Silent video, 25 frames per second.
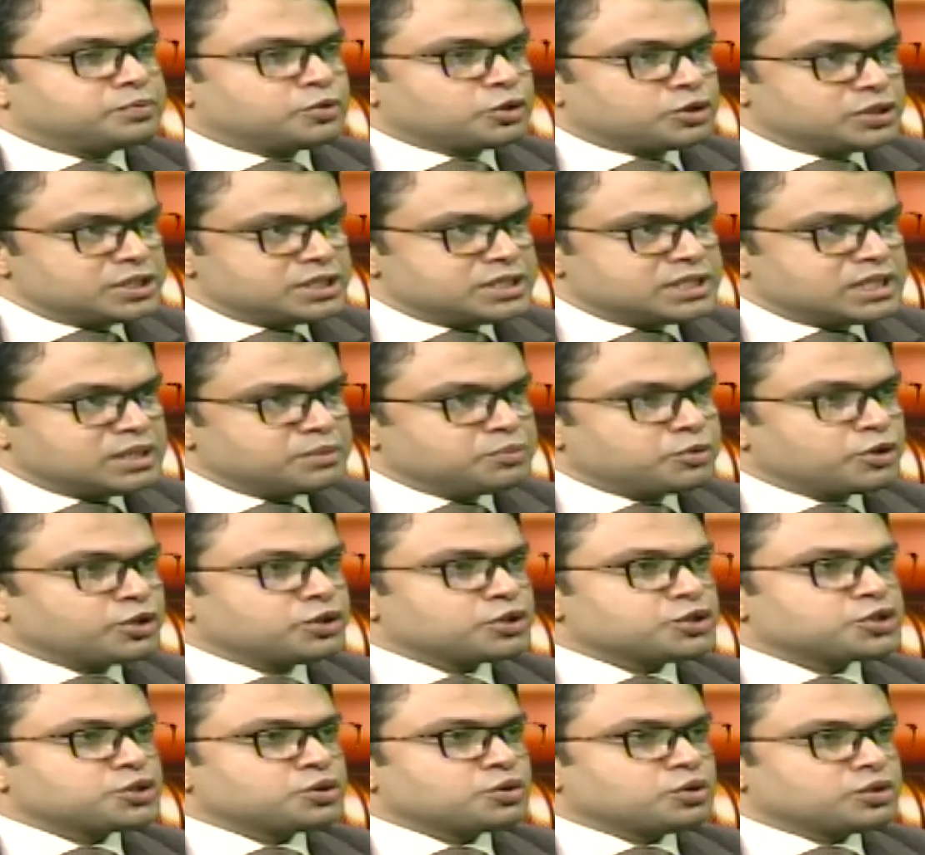প্রতিষ্ঠান
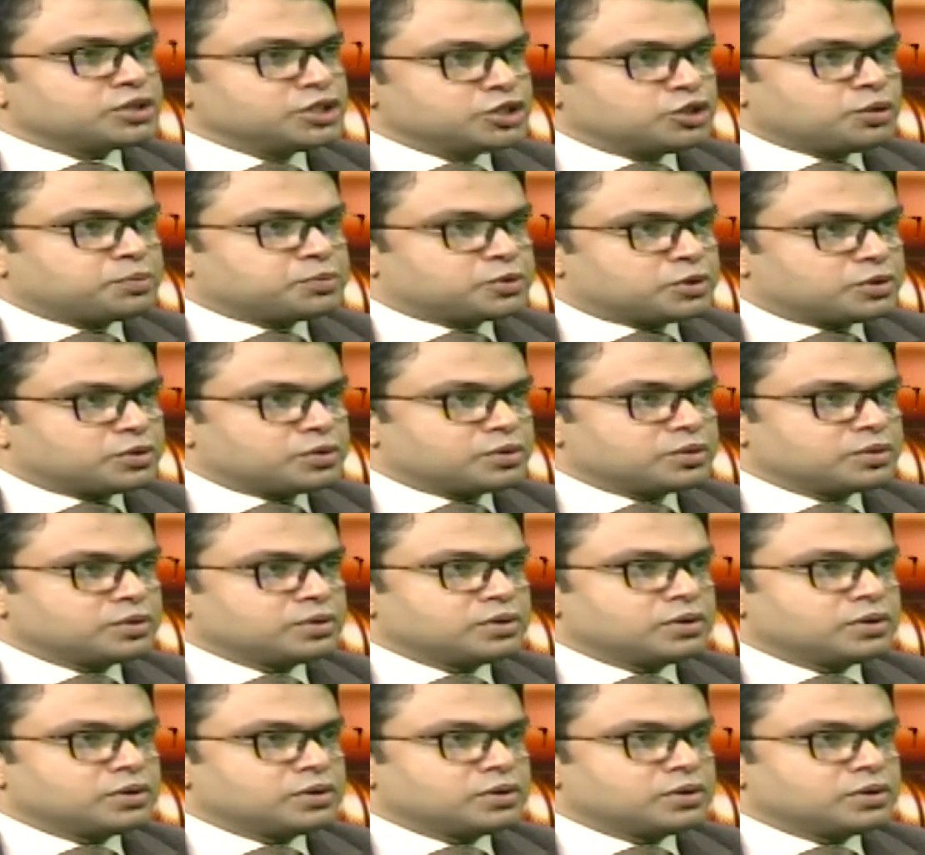পরিদর্শন অধিদপ্তর